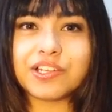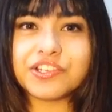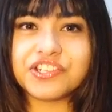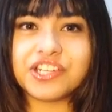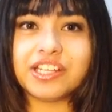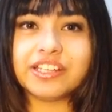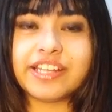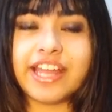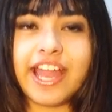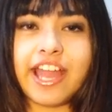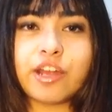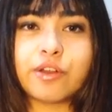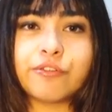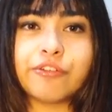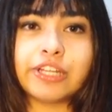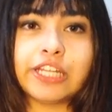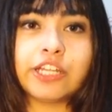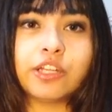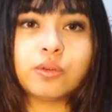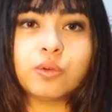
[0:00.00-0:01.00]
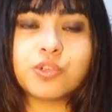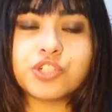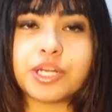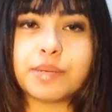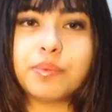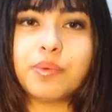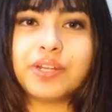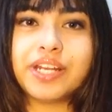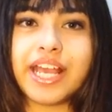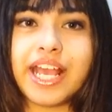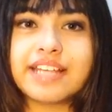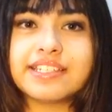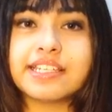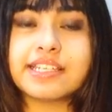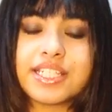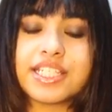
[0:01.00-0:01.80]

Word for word: o dia inteiro falando com japoneses,